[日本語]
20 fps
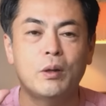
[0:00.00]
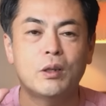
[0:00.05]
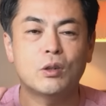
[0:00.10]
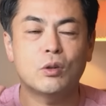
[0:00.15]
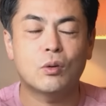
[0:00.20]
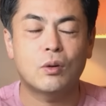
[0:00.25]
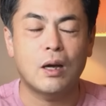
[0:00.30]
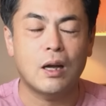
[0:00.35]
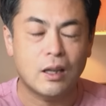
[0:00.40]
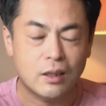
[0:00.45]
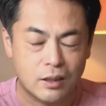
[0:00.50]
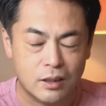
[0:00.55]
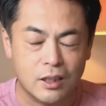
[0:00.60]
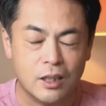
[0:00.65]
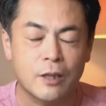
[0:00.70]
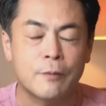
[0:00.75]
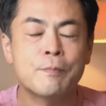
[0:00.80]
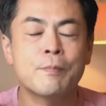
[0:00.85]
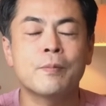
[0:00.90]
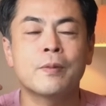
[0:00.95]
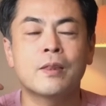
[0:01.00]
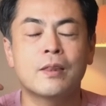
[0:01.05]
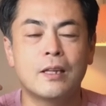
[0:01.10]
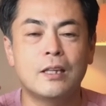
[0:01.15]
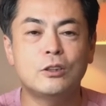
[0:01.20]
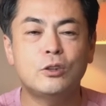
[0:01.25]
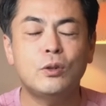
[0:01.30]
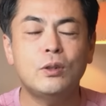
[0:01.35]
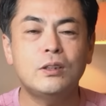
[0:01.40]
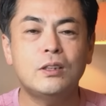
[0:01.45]
メントがあって、
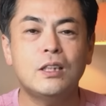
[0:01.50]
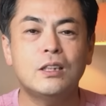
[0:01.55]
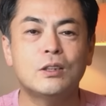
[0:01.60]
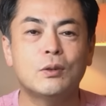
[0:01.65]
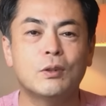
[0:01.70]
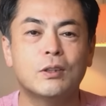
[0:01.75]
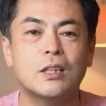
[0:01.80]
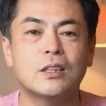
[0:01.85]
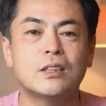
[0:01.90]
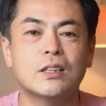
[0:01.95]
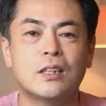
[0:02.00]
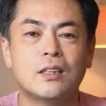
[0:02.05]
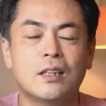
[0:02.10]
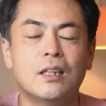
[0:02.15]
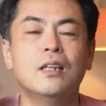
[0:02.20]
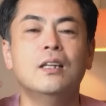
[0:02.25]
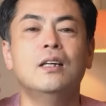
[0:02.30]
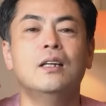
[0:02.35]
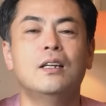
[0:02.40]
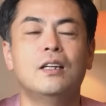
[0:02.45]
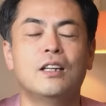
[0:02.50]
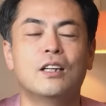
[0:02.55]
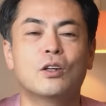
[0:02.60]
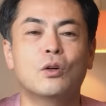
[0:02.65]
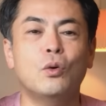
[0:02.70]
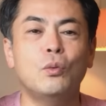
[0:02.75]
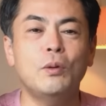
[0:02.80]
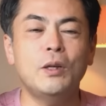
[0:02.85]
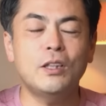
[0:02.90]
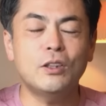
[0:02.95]
で、それに対して私がね、
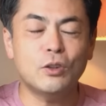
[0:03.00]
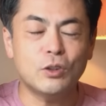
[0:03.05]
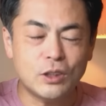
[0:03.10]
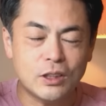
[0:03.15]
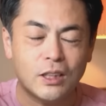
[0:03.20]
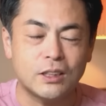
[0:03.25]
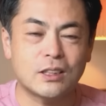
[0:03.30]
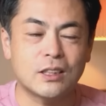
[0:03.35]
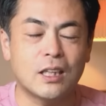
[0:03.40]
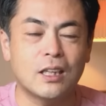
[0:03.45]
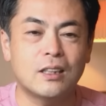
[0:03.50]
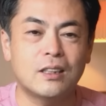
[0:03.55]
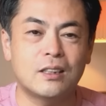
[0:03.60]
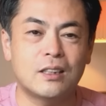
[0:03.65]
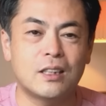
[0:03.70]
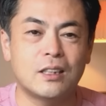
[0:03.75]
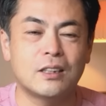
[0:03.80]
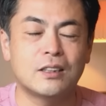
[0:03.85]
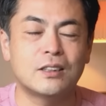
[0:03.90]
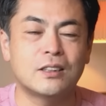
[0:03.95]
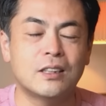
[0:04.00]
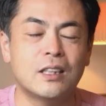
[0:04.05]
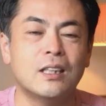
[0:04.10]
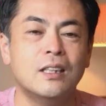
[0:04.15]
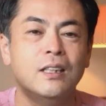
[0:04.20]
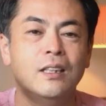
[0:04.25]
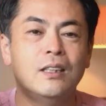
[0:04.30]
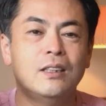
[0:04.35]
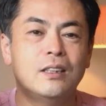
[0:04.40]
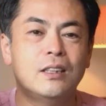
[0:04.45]
コメントしたやつがあってです
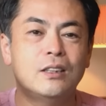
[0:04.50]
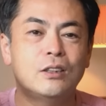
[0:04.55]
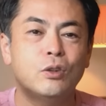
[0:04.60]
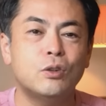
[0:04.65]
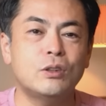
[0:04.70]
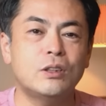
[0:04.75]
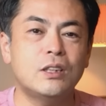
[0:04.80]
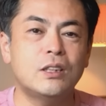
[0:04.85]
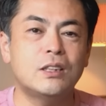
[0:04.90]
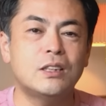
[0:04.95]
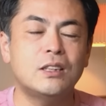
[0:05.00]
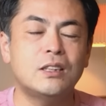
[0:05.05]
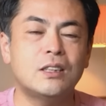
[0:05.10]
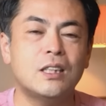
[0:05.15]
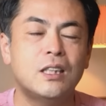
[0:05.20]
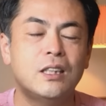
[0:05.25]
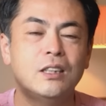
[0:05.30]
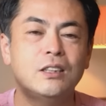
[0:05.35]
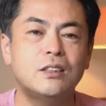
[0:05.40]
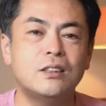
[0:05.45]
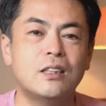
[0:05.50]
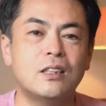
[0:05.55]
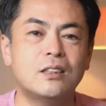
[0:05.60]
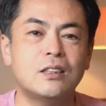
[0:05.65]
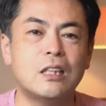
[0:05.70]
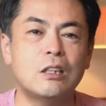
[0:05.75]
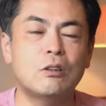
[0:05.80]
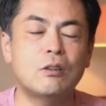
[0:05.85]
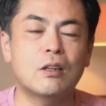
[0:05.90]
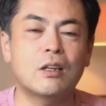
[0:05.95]
ね、で、そして実際リスナー
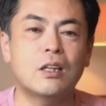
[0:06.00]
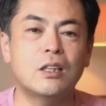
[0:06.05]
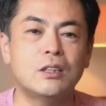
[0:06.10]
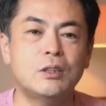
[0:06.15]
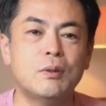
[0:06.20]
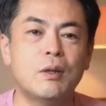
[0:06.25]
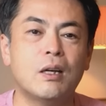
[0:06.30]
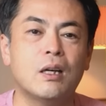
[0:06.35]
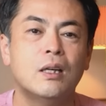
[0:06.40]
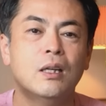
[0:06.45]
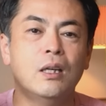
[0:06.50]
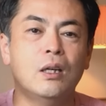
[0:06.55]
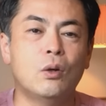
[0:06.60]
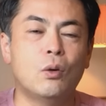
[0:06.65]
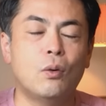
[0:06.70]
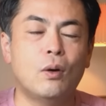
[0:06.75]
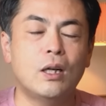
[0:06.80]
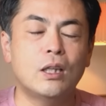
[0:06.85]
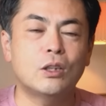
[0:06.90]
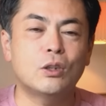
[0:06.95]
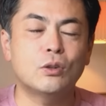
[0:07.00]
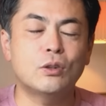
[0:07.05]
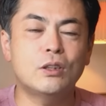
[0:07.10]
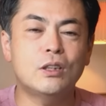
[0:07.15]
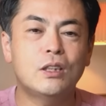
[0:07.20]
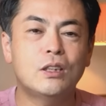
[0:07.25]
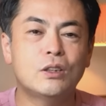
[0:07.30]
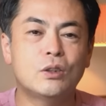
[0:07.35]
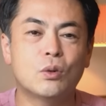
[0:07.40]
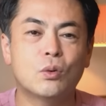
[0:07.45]
さんの中には、
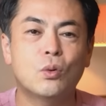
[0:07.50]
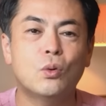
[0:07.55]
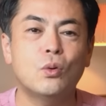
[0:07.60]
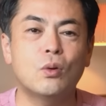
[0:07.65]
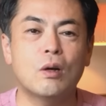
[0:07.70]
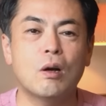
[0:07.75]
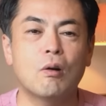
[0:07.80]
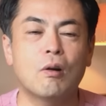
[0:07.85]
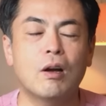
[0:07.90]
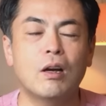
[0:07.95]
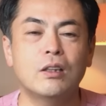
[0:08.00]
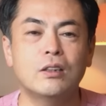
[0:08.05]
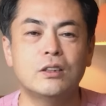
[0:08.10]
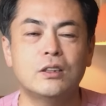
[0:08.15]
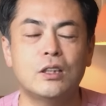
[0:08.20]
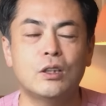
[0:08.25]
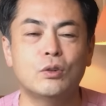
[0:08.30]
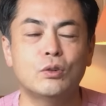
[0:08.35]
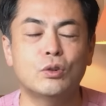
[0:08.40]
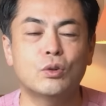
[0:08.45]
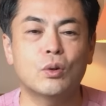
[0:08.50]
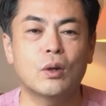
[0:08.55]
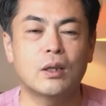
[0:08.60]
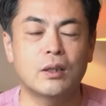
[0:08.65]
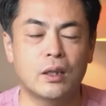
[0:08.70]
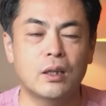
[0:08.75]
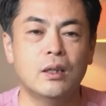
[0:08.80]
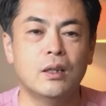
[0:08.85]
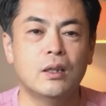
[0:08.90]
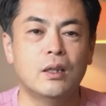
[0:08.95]
ホワイトセージの効果を感じている人
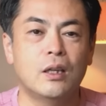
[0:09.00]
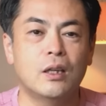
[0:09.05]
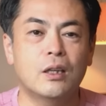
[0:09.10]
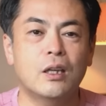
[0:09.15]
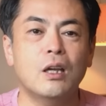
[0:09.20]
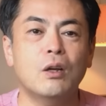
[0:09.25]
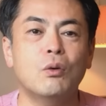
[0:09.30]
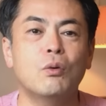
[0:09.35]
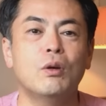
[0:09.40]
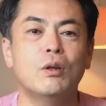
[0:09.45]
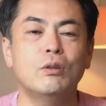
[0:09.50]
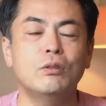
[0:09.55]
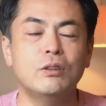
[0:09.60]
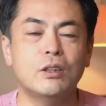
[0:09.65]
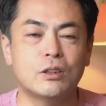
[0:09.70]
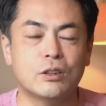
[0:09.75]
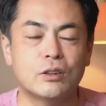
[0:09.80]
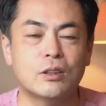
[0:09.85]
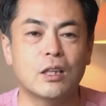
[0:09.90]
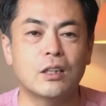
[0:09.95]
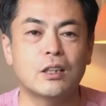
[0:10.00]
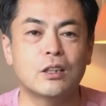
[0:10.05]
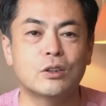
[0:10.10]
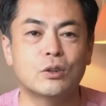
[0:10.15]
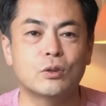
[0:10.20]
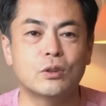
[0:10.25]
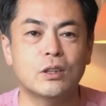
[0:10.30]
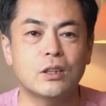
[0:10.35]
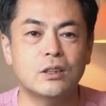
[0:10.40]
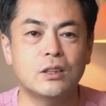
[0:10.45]
がね、結構いるんですって
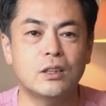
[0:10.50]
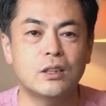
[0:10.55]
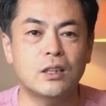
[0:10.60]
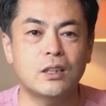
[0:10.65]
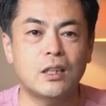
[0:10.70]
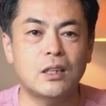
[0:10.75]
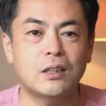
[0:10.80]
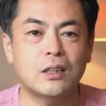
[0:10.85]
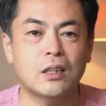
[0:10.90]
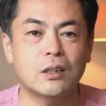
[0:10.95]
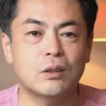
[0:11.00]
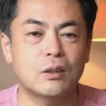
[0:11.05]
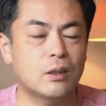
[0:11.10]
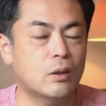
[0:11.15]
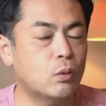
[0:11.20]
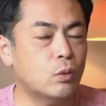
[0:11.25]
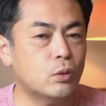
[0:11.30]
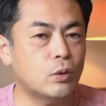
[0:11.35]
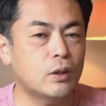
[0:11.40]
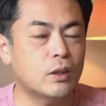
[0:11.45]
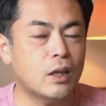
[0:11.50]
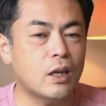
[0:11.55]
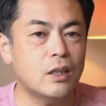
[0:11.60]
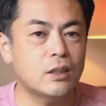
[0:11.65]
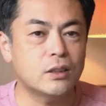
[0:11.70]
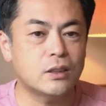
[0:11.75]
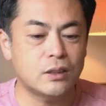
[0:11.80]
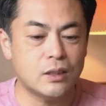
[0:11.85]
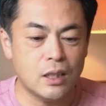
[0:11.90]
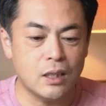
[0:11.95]
話をさせていただいたことに
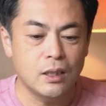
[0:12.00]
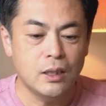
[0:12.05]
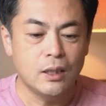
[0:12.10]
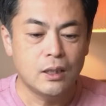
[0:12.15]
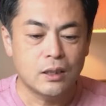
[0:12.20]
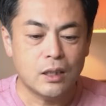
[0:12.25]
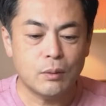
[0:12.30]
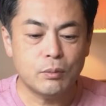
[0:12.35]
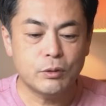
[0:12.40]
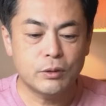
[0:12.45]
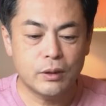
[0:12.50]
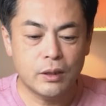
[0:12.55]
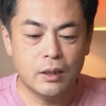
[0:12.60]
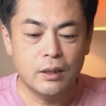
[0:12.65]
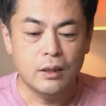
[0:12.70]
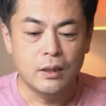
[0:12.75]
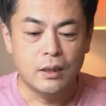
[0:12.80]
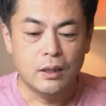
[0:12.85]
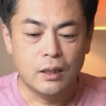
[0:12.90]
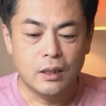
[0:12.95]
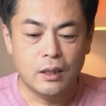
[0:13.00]
関して、多分ね、